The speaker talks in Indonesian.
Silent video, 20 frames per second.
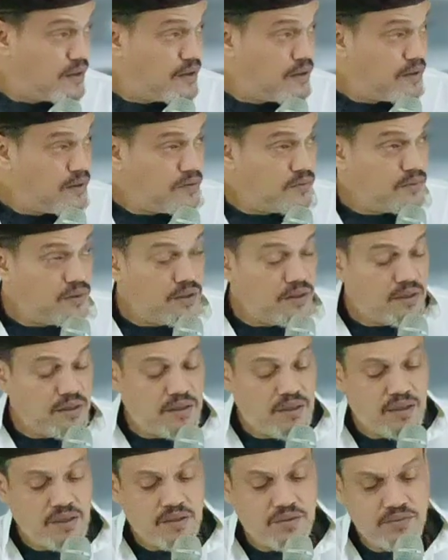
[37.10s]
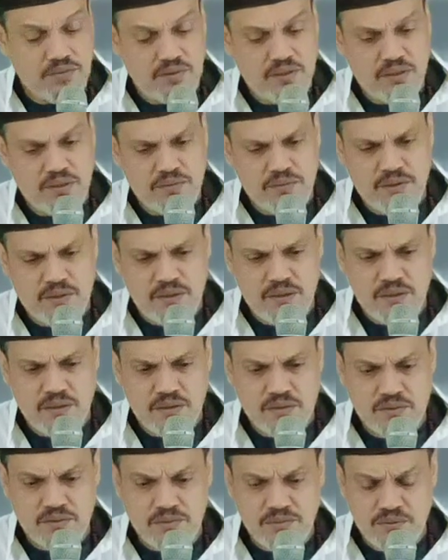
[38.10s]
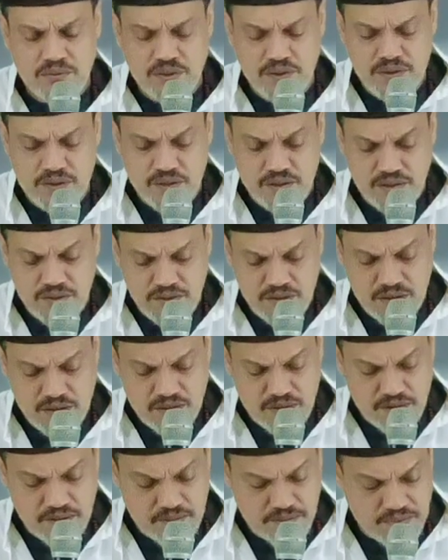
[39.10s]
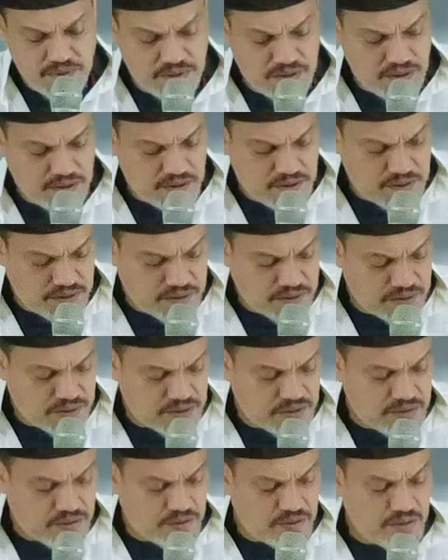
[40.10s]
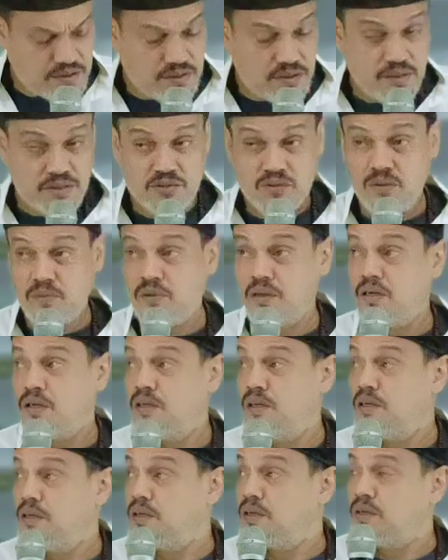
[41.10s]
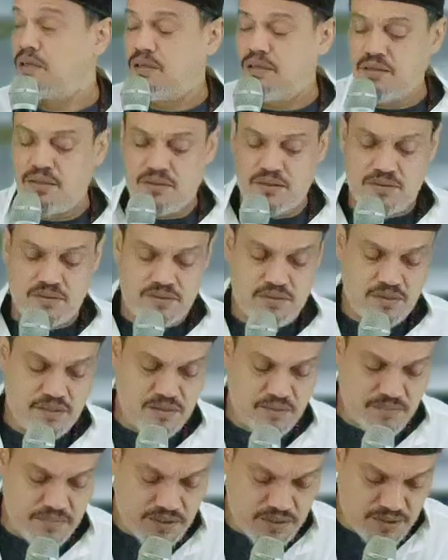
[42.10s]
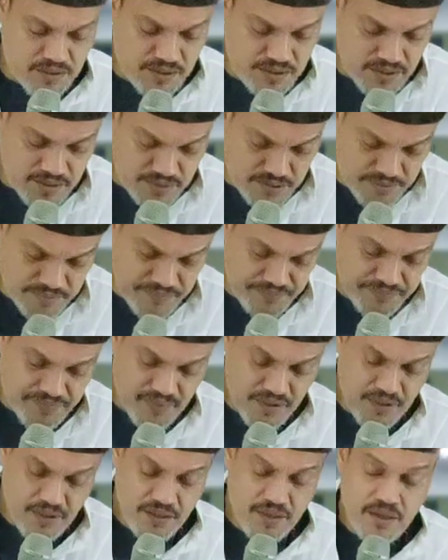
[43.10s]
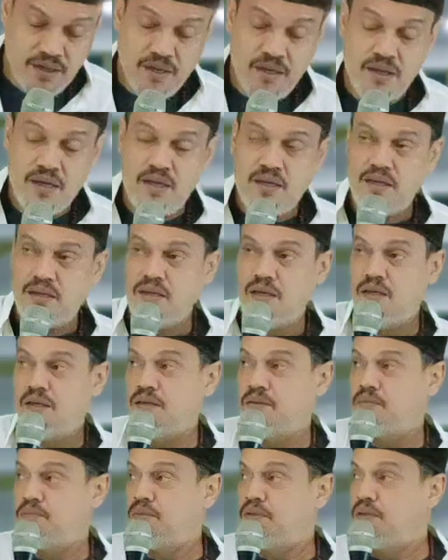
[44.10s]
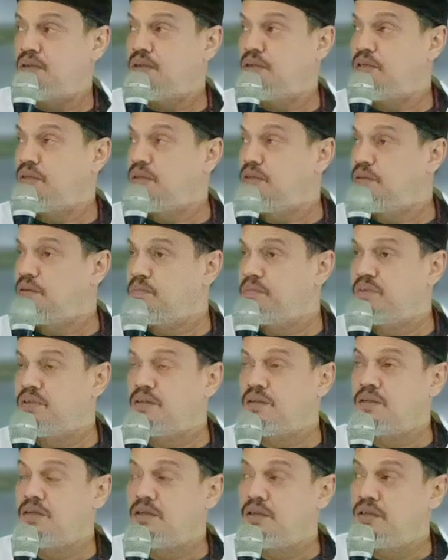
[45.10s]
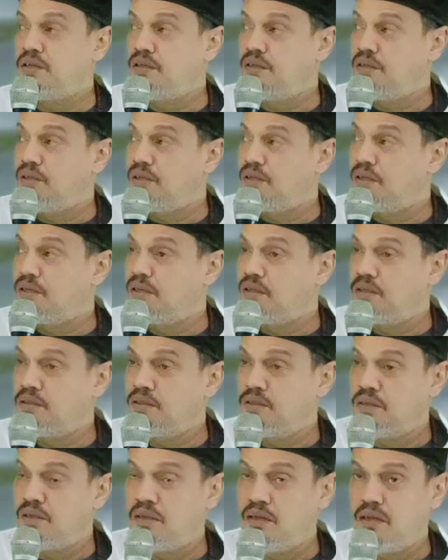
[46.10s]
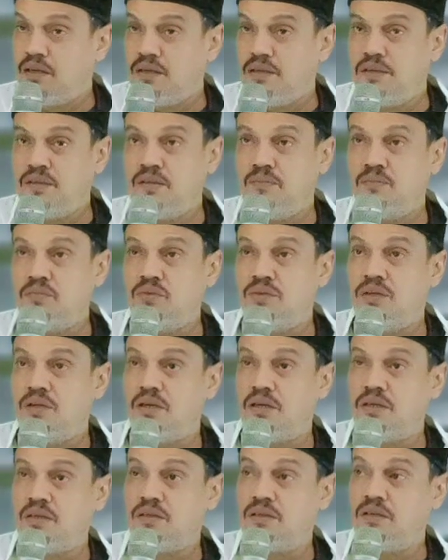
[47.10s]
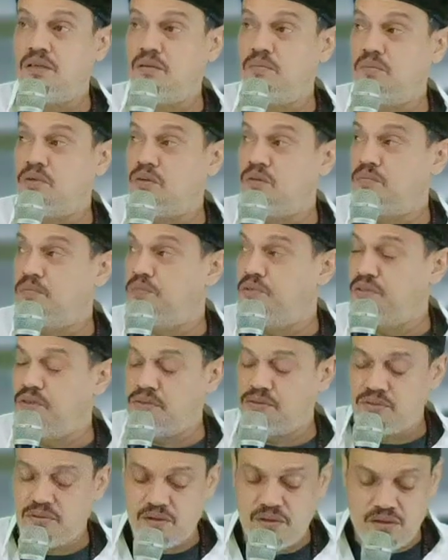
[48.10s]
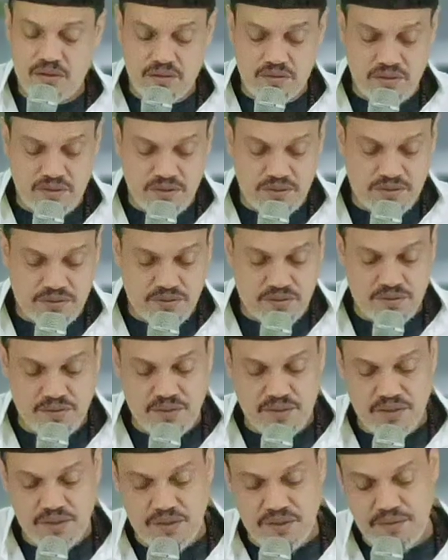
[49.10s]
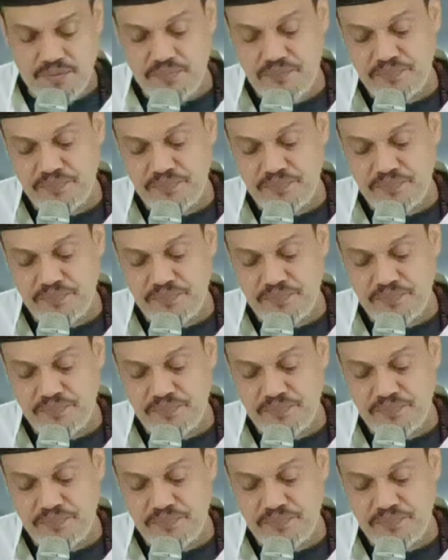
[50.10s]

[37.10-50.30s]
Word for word: ولا حول ولا قوة إلا بالله قال سبحانك لا علم لنا إلا ما علمتنا إنك أنت العليم الحكيم ربي اشرح لي صدري